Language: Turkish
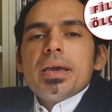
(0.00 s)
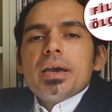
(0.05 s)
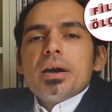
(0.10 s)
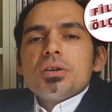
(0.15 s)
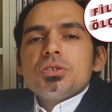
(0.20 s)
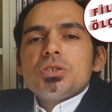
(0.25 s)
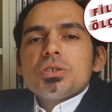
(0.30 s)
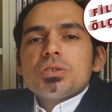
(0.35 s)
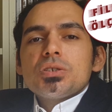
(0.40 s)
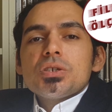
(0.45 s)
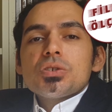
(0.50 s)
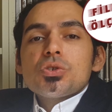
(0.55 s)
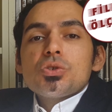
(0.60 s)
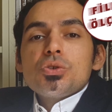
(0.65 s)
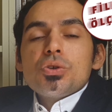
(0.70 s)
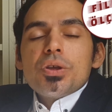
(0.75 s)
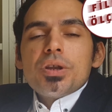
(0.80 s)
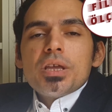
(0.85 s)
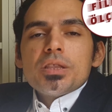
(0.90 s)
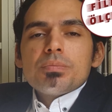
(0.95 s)
E,
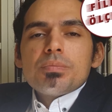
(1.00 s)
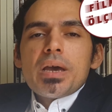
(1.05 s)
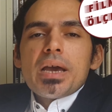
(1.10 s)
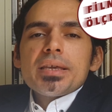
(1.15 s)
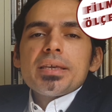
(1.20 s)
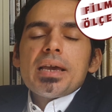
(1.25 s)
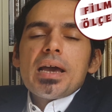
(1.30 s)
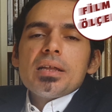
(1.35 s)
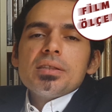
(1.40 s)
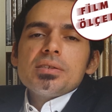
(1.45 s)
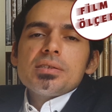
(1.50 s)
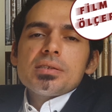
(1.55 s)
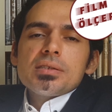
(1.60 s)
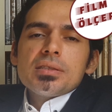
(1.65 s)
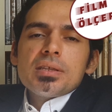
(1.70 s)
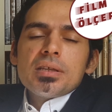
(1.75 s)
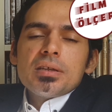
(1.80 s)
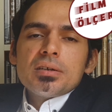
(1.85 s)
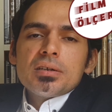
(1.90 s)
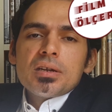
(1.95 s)
açıkçası yönetmen
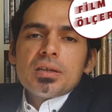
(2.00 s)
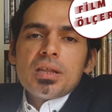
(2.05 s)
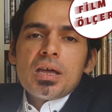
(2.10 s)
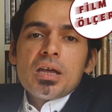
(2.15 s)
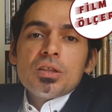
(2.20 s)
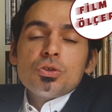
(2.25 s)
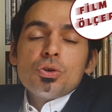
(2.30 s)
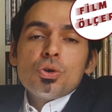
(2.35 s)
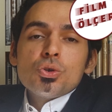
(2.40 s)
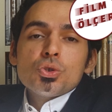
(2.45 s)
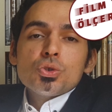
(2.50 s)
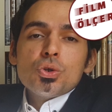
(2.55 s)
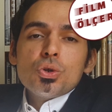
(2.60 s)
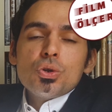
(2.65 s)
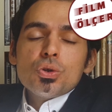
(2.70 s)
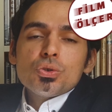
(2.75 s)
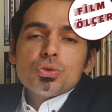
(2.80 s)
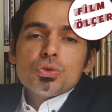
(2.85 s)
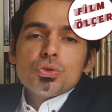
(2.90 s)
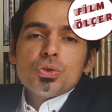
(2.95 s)
kendisinden aranan
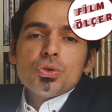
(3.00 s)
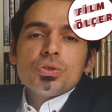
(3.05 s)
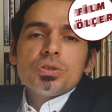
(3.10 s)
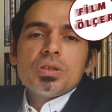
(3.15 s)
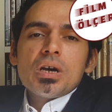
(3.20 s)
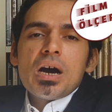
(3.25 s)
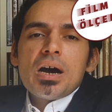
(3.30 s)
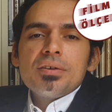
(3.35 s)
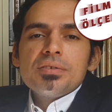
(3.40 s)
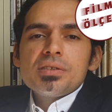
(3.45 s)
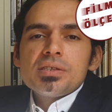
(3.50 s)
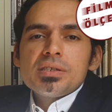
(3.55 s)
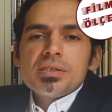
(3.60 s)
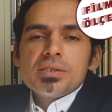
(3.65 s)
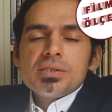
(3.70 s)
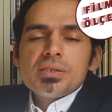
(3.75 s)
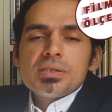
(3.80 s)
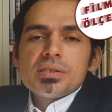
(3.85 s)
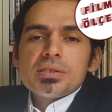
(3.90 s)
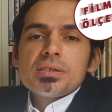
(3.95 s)
özgürlükçü,
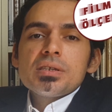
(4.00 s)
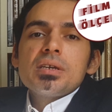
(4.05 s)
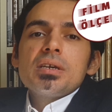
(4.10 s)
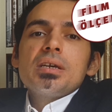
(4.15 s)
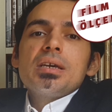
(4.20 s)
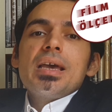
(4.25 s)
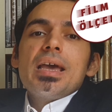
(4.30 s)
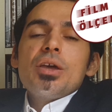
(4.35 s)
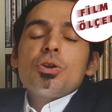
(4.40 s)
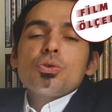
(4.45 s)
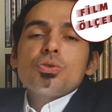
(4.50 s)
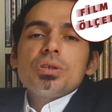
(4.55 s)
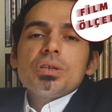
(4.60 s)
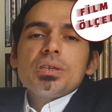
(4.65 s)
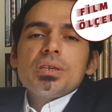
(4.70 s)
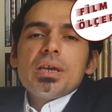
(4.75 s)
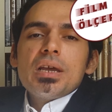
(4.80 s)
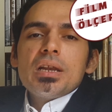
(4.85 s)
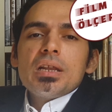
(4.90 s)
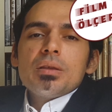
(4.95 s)
tavizsiz,
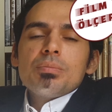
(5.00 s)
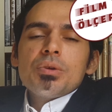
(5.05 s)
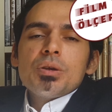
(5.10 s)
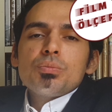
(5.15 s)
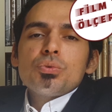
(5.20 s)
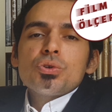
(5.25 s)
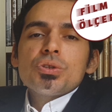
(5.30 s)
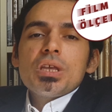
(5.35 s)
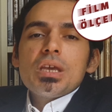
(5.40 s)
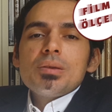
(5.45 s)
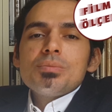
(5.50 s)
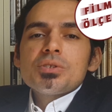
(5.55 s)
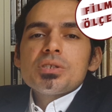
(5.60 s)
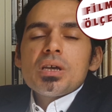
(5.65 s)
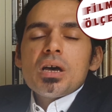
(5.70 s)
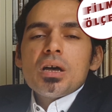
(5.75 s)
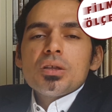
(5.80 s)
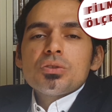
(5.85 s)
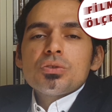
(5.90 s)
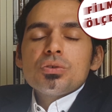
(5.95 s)
erotik gerilimi burada
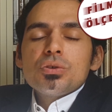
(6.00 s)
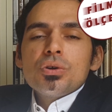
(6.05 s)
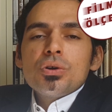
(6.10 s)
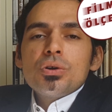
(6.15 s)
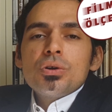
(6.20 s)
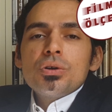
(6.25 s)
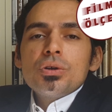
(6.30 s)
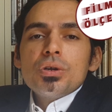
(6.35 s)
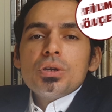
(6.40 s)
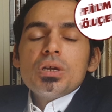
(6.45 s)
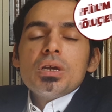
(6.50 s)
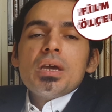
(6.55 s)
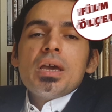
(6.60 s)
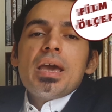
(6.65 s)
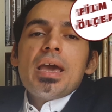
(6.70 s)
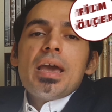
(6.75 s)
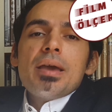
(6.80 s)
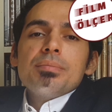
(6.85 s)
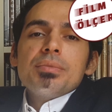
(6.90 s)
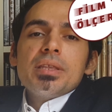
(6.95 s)
imza atıyor.
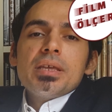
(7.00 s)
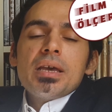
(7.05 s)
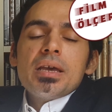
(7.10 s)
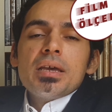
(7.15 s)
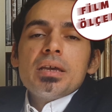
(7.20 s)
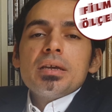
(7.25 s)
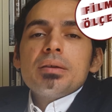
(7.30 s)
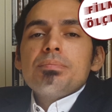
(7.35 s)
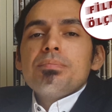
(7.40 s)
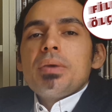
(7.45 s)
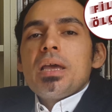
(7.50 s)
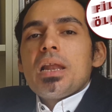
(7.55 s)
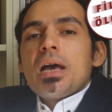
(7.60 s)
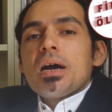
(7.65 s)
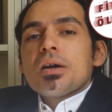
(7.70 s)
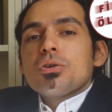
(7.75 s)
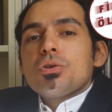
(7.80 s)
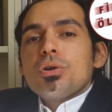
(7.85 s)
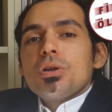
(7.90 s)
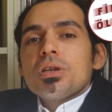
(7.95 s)
Hem de
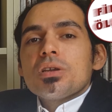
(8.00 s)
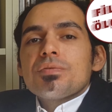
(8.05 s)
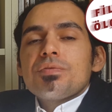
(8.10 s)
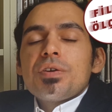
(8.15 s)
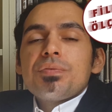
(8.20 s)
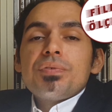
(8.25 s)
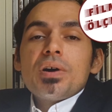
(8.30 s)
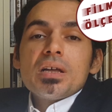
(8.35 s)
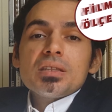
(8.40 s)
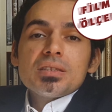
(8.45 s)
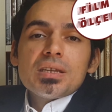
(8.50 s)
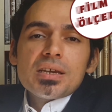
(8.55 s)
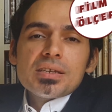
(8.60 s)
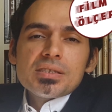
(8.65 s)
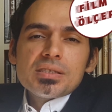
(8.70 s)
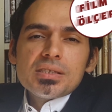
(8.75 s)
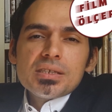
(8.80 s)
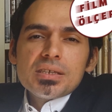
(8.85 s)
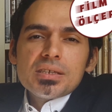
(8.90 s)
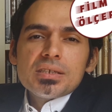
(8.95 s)
melankolik ve
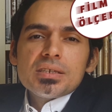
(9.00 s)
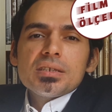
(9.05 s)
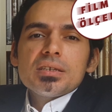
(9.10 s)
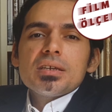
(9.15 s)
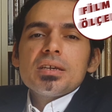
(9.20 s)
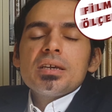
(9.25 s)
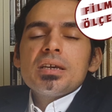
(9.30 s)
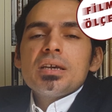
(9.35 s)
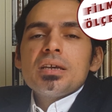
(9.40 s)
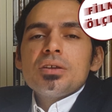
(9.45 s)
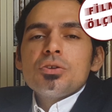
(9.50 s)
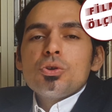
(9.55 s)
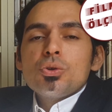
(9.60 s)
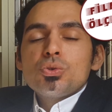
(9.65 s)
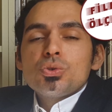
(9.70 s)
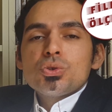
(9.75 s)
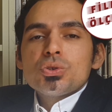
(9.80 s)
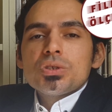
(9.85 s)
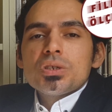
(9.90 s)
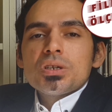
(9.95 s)
fantastik e,
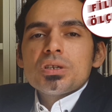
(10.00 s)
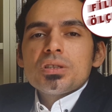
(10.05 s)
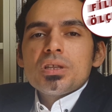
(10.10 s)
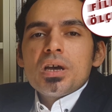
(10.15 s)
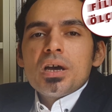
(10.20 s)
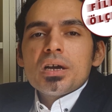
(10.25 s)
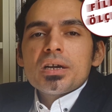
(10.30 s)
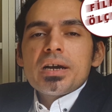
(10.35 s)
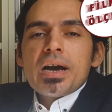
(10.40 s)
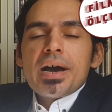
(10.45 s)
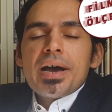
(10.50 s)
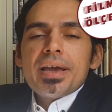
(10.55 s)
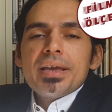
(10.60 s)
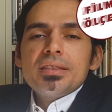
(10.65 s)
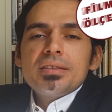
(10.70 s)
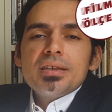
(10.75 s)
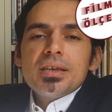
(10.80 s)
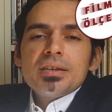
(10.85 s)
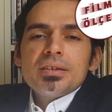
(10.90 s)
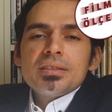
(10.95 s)
rötuşları da
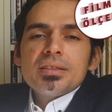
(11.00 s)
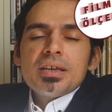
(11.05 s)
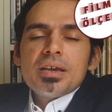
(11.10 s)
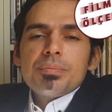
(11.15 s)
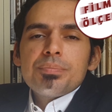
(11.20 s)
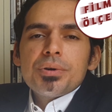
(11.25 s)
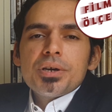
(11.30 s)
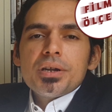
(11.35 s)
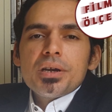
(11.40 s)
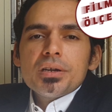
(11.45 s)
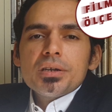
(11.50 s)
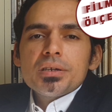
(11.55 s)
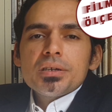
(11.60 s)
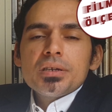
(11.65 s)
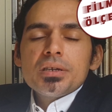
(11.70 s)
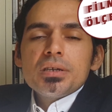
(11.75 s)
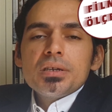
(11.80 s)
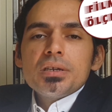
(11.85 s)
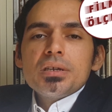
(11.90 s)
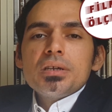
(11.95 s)
gayet yerinde yaparak